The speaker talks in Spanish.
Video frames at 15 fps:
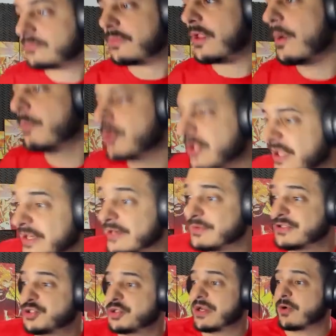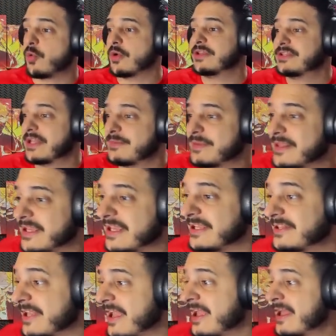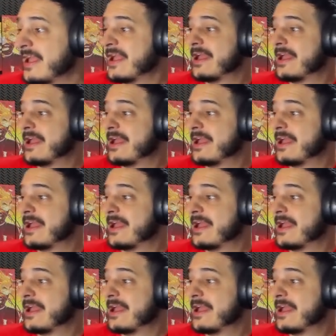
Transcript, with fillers: porque revisé una cuenta y me dijiste